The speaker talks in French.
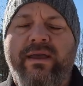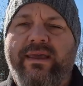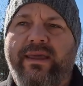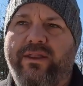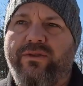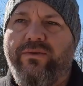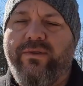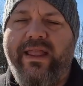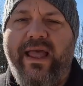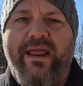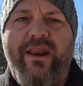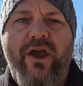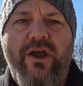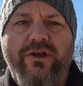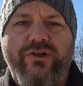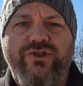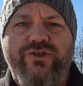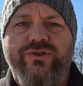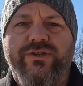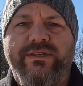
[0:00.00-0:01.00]
qu'il y a tout le temps
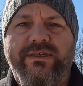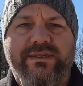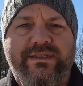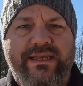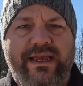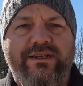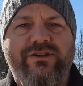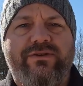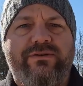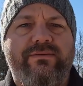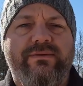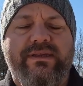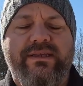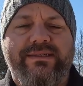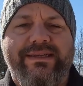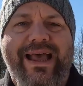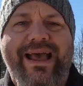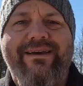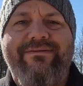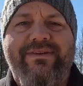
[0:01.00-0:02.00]
l'heure juste, qu'ils, sachent,
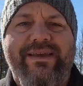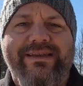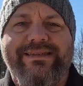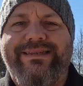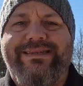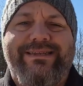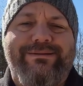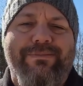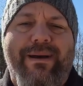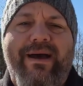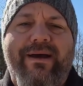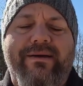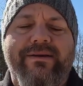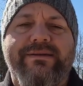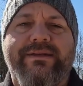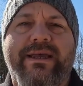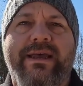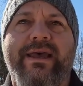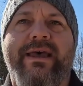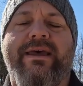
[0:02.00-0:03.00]
qu'ils savent qu'est-ce qui se
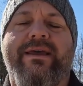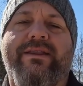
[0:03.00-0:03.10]
passe.